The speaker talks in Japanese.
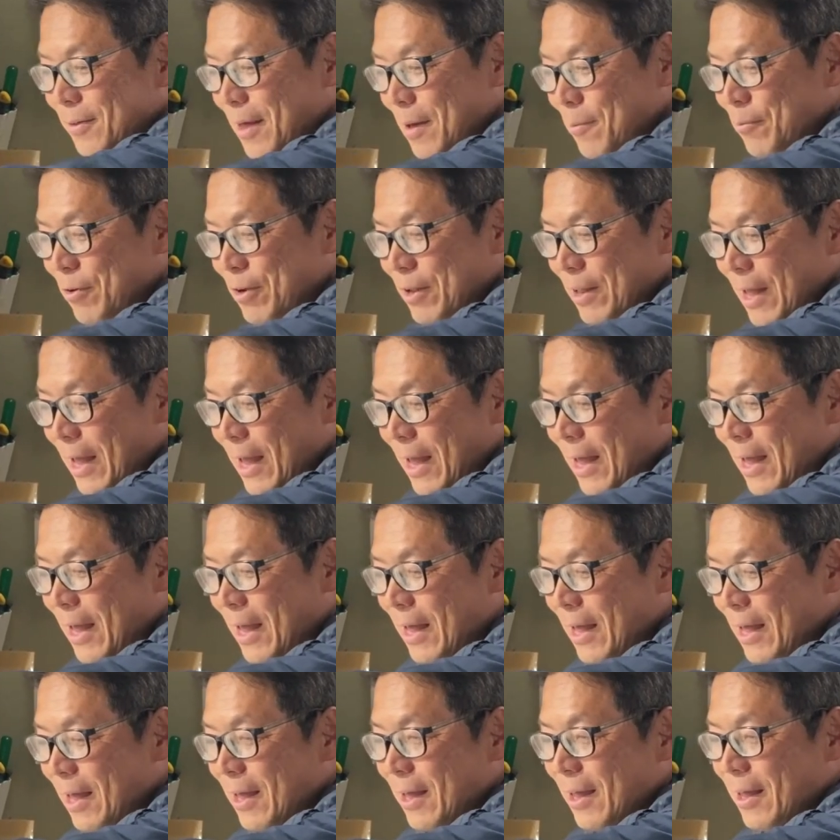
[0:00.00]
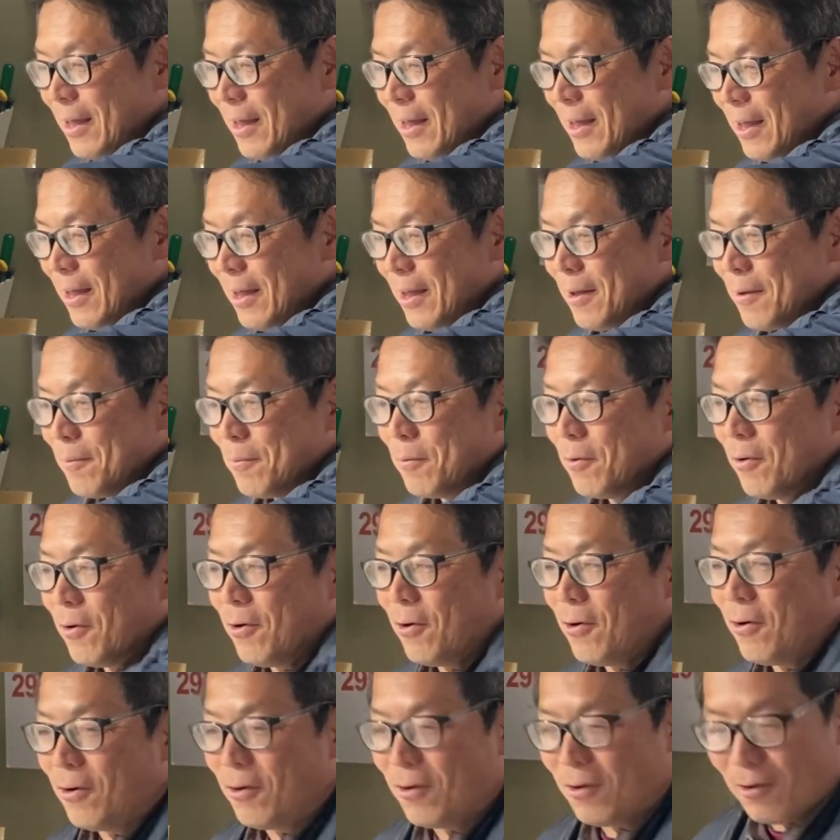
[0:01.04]
寒いね。ね。
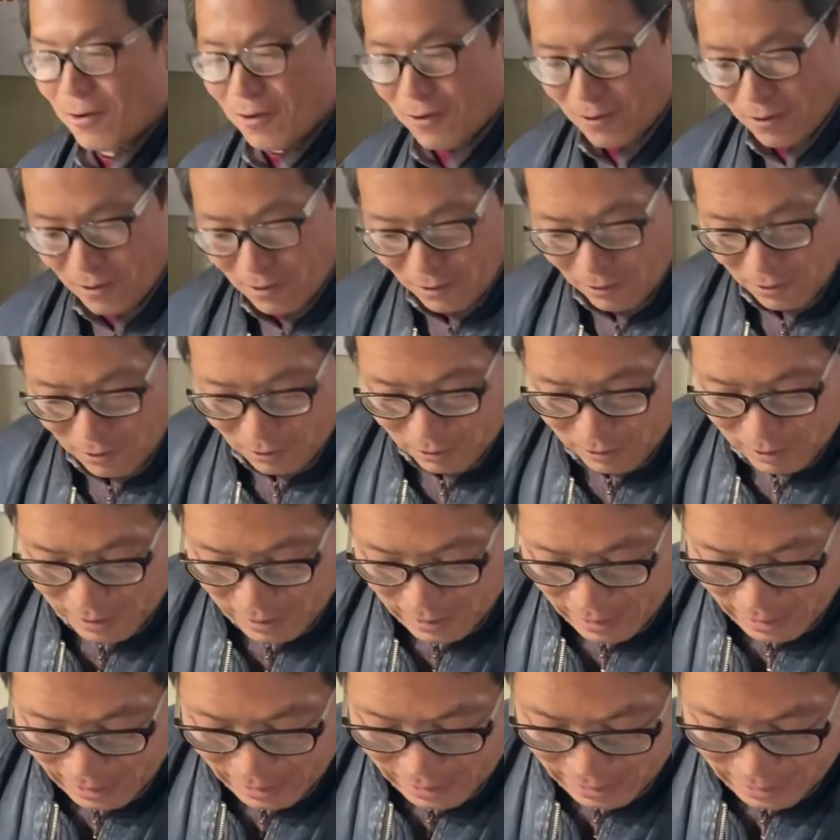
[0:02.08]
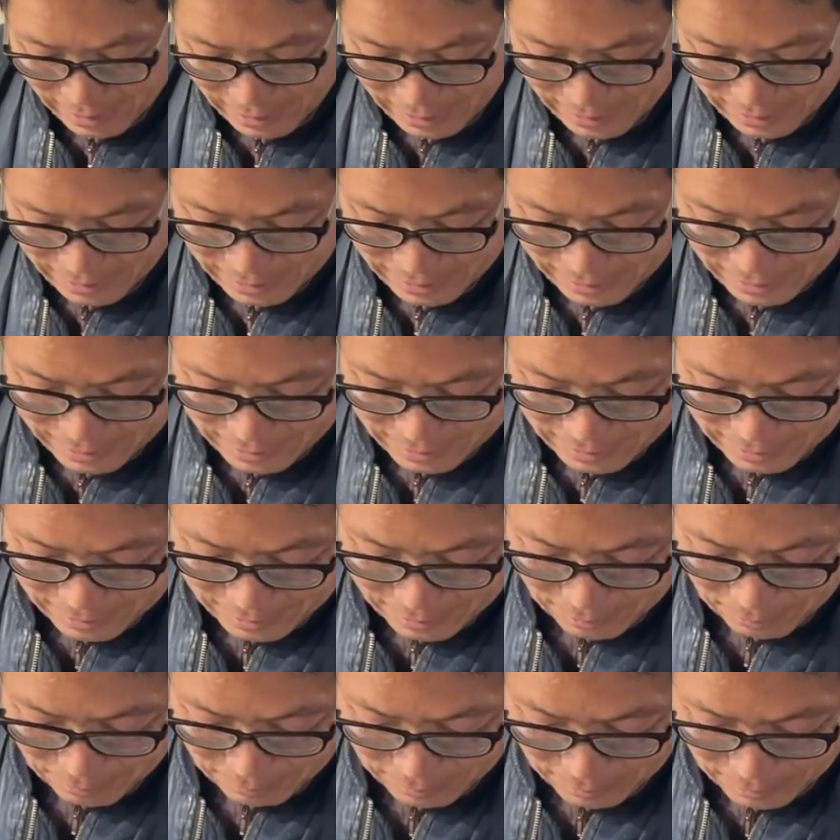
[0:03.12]
もう、雪が。
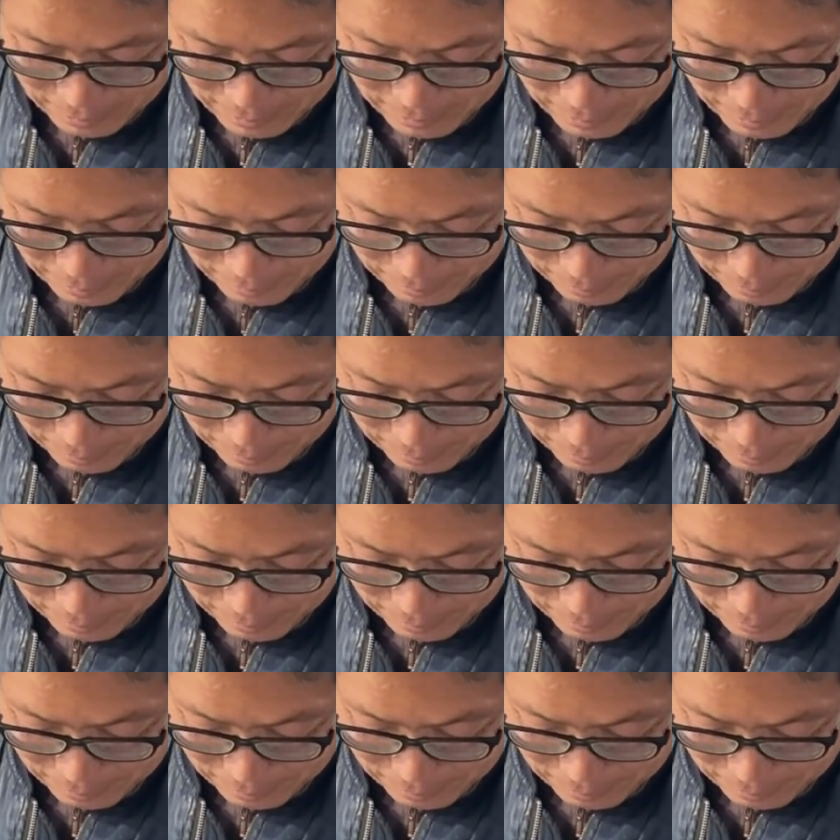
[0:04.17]
ね